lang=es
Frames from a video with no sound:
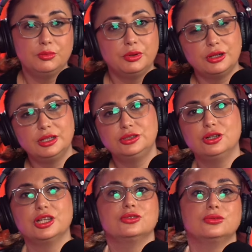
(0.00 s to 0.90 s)
Pero es
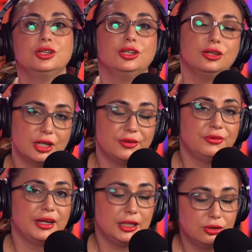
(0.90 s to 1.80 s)
lo que sugirió
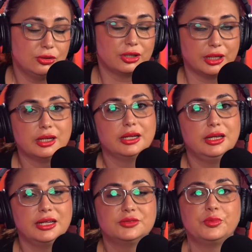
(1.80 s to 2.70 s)
Rafael Correa,
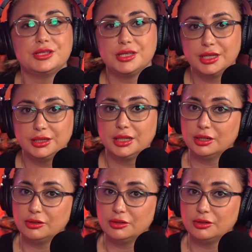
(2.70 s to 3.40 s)
el expresidente de